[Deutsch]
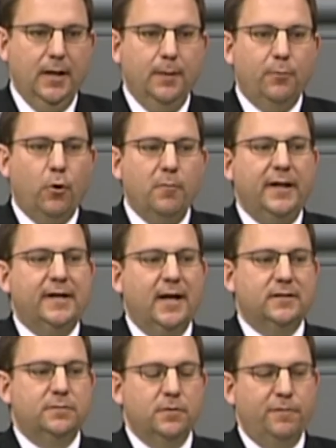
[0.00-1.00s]
Brumlik
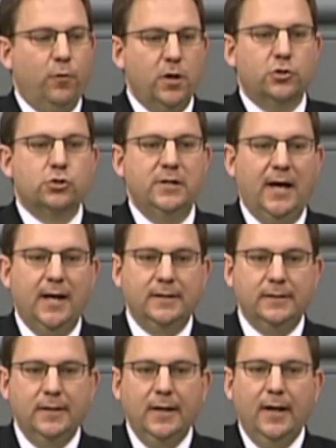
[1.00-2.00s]
hat
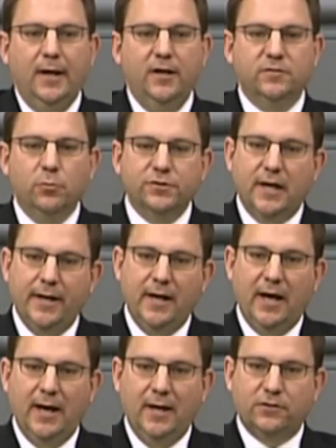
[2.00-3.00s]
vorgeschlagen, es muss eine
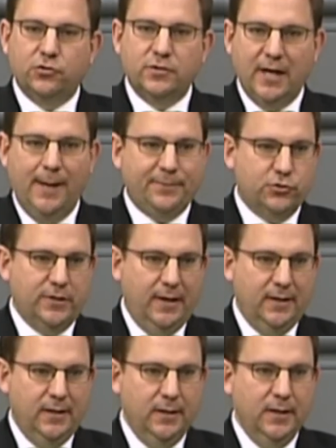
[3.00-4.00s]
Art
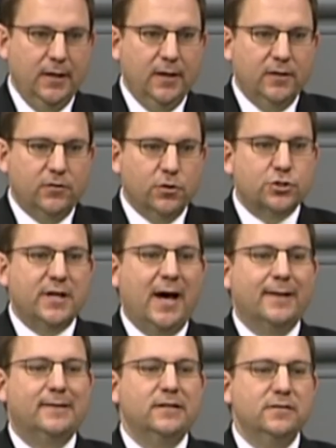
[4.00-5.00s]
Stabsstelle zur
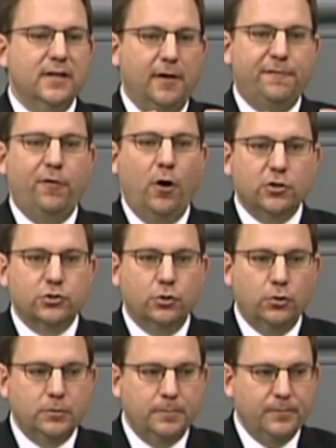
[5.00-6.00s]
staatlichen Erforschung